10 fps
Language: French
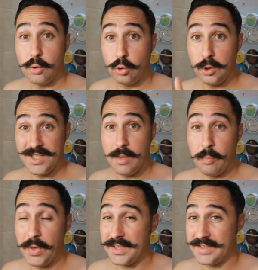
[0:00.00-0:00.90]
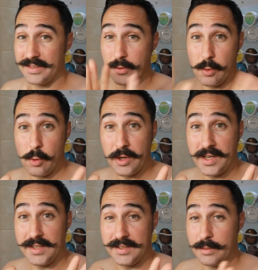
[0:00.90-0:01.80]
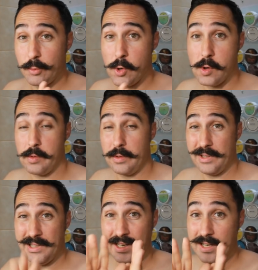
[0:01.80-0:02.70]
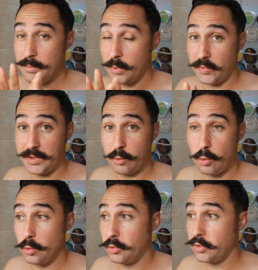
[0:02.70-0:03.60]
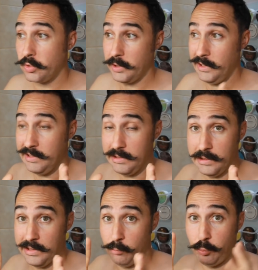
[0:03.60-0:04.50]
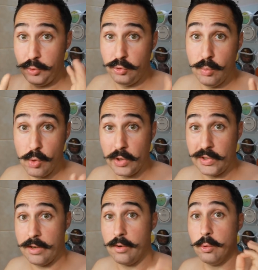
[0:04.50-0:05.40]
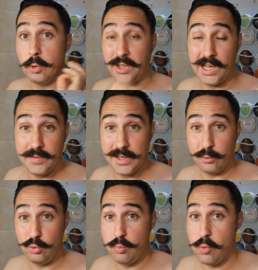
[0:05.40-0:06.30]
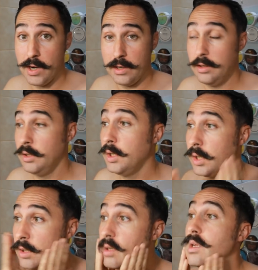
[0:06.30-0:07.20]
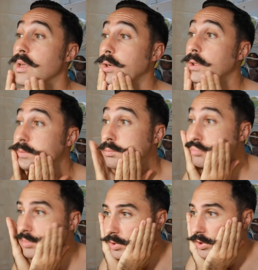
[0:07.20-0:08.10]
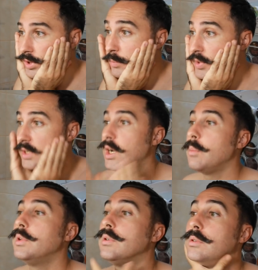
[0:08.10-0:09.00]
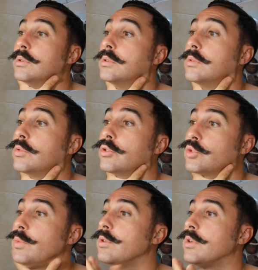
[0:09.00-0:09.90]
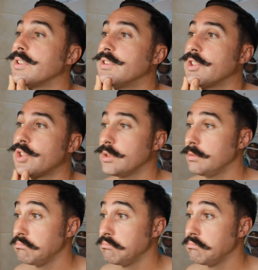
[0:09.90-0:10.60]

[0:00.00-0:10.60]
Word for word: Deuxième passe, ok c'est bon, la lame en fin de compte, elle, est, elle a plus de mordant au travers du poil et euh, impeccable, euh, franchement le rasage